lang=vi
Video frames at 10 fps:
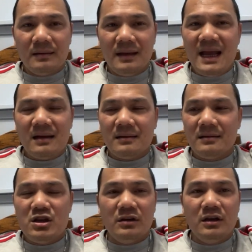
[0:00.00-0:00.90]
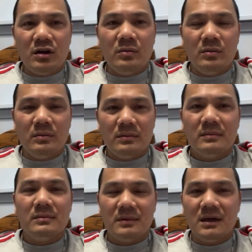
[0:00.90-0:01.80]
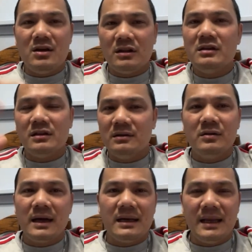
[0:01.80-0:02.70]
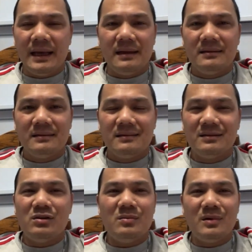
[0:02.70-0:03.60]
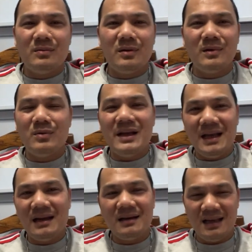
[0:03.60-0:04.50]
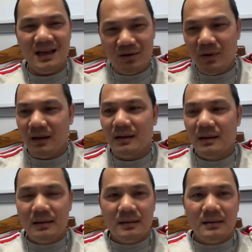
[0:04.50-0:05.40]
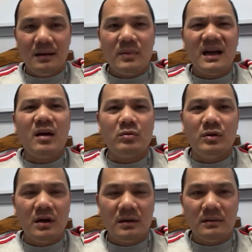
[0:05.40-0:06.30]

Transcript: ghét chửi thù tự do tư tưởng của các anh chị tôi không không không không có ý kiến các gì đâu quyền nhưng mà học tụi nó